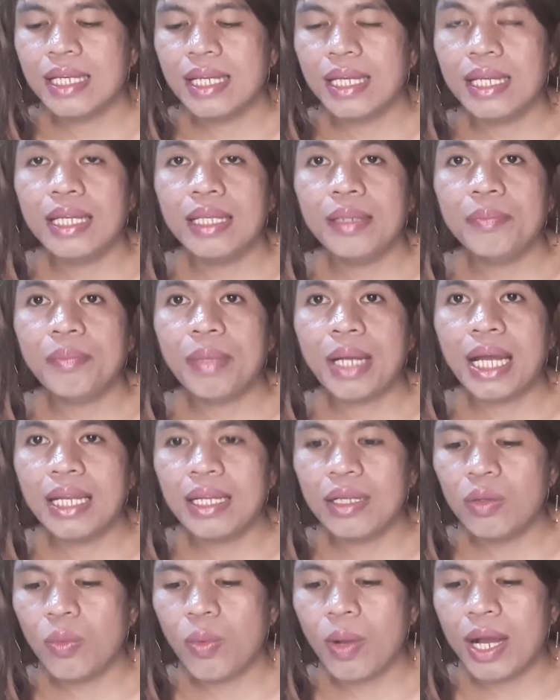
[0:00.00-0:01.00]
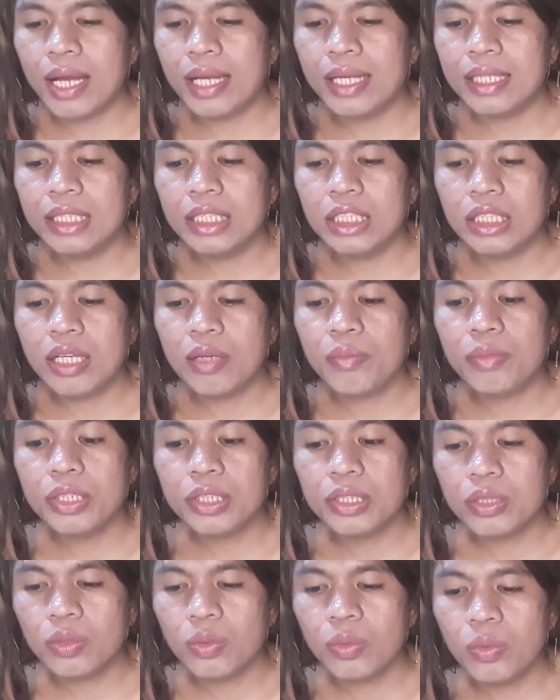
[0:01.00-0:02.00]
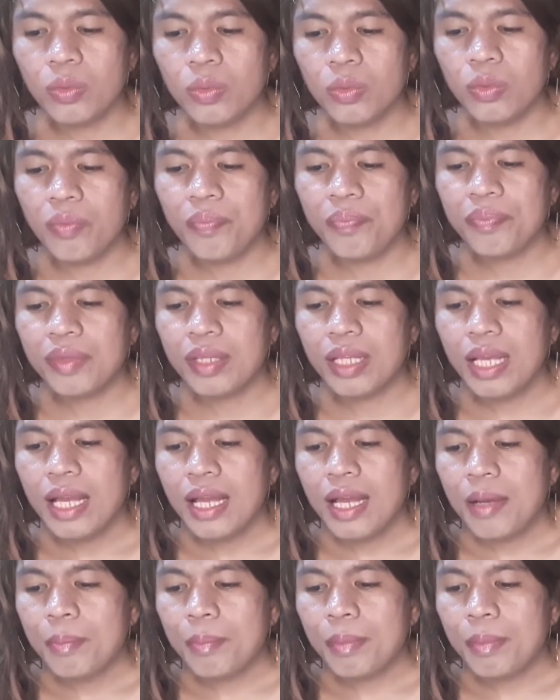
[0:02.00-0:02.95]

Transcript: And pangalawa, in number 2,